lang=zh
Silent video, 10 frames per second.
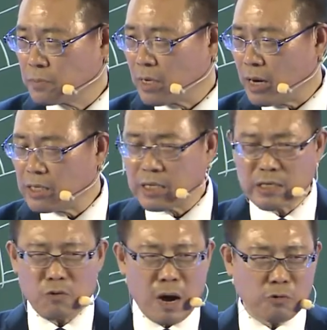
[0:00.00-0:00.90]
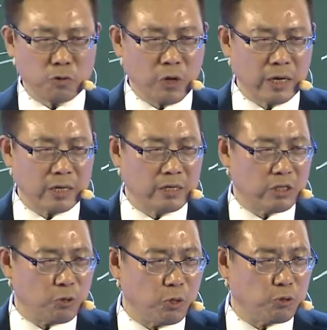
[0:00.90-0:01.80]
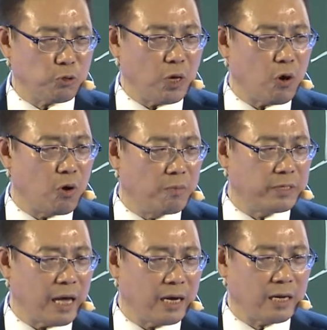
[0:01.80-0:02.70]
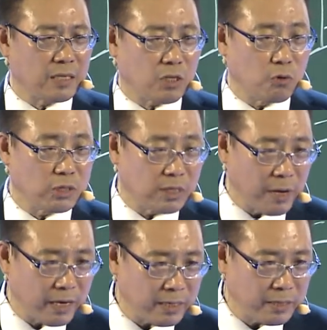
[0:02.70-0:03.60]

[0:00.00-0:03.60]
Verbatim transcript: 而且这个网络创业的机会需要我们大量的投资吗？